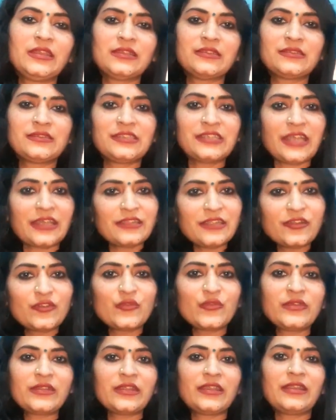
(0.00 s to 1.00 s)
ज़्यादा
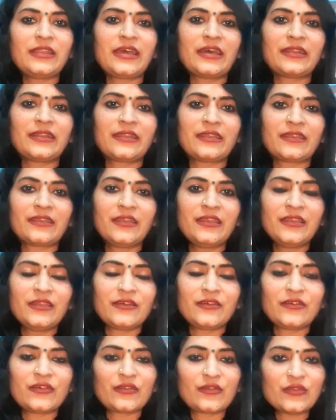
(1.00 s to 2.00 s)
ढूंढ के ला रहे हैं
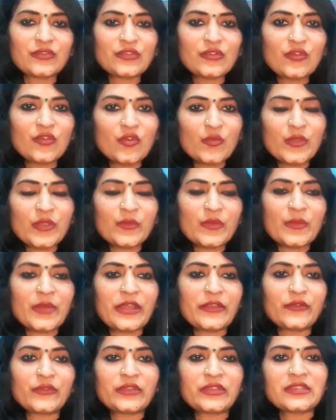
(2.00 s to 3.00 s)
और कुछ लोगों में
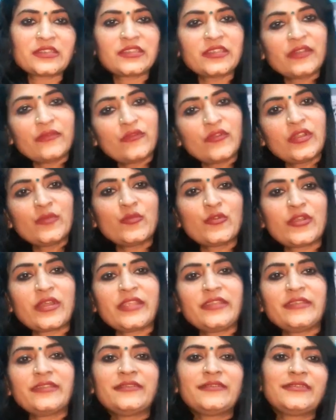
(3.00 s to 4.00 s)
बीमारी होती है सिर्फ उन्हें
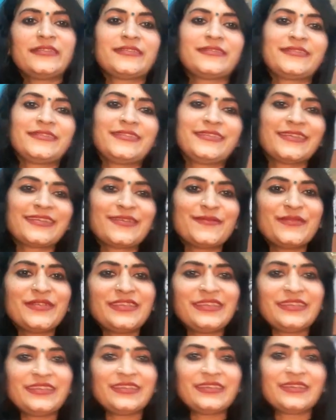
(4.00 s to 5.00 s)
बुराइयाँ ही दिखती हैं
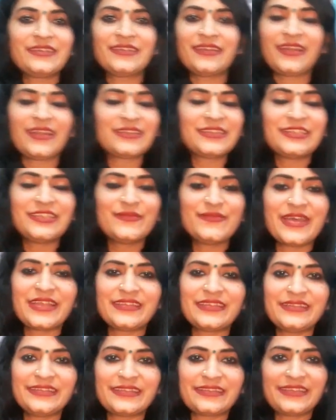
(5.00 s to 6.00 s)
कभी अच्छी
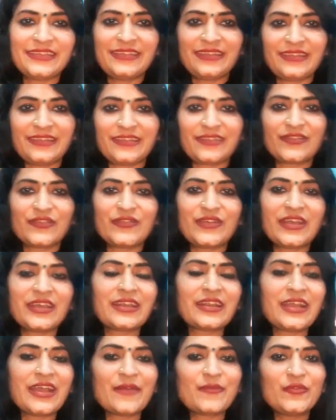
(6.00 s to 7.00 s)
बातें दिखती नहीं है तो
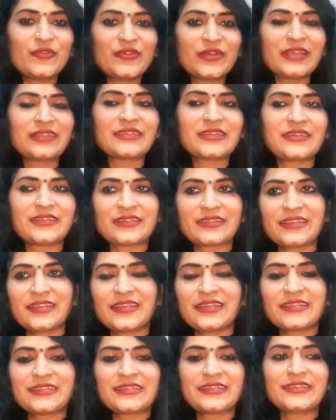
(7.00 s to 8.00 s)
अगर आप लोग ऐसा करते
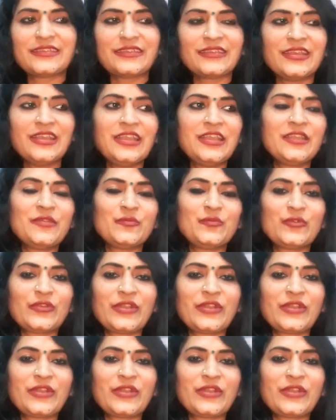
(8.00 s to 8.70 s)
हैं किसी की